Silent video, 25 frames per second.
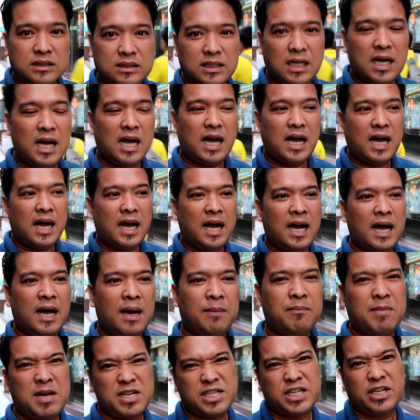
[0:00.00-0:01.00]

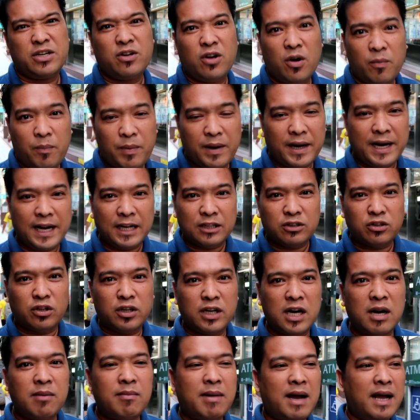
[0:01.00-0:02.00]
Sa machine
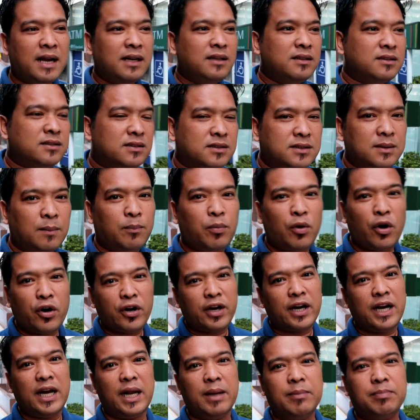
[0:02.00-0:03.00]
operator naman, sa
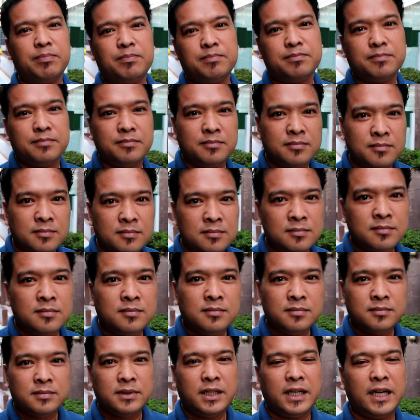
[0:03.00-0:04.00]
forklift,
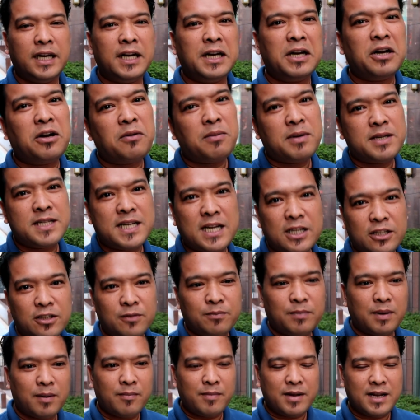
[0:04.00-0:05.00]
di rin ako masyado
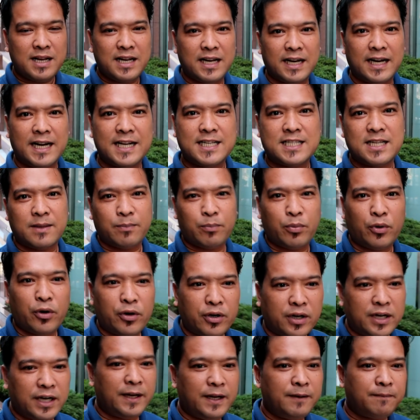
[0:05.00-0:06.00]
familiarize sa
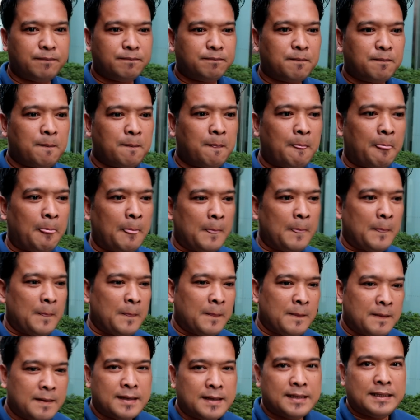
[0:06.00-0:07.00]
forklift.
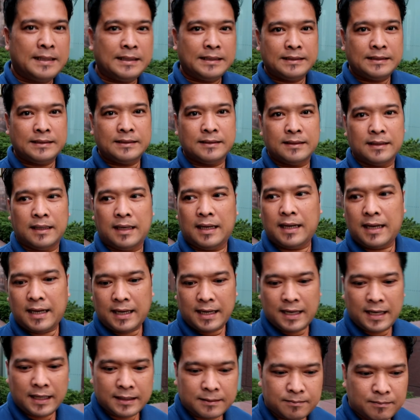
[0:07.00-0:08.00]

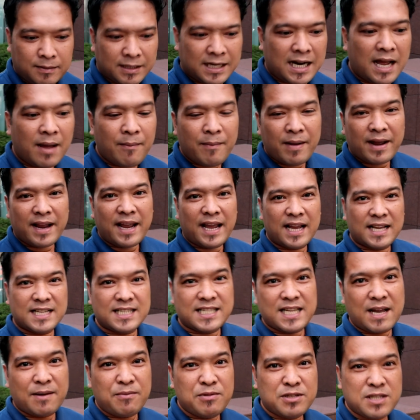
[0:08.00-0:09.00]
At maraming
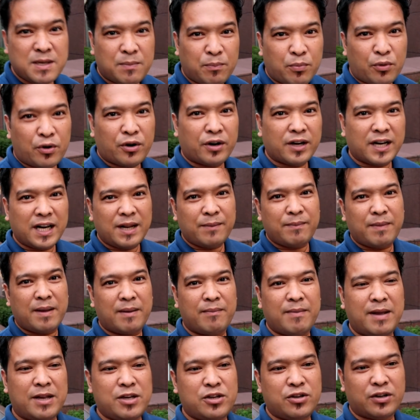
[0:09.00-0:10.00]
exam sa forklift
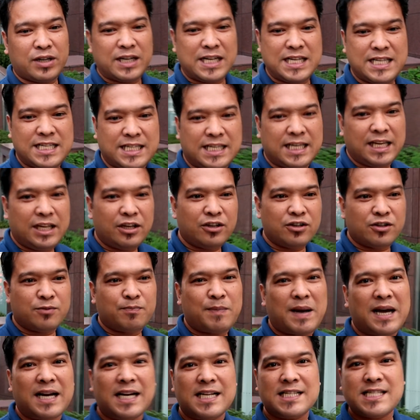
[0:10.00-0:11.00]
eh, medyo risky yun
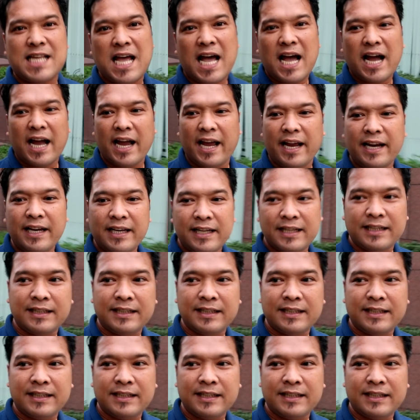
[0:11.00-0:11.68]
para sa akin.